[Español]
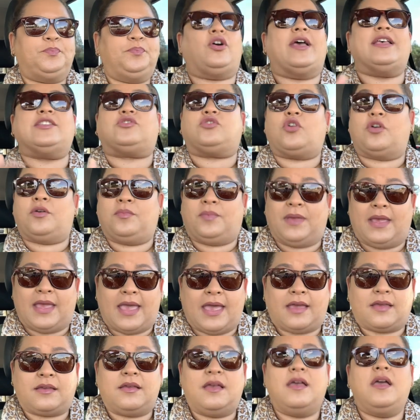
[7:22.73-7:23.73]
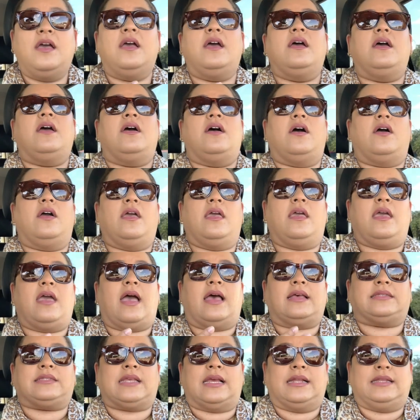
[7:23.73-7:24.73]
Estoy bien eh,
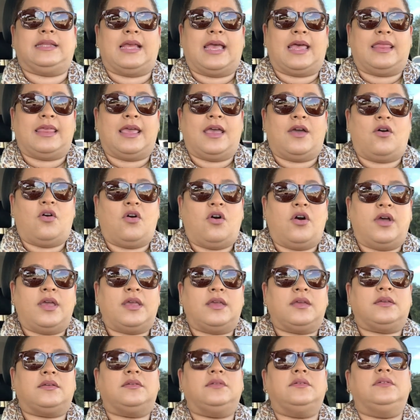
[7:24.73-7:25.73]
hasta el día de hoy.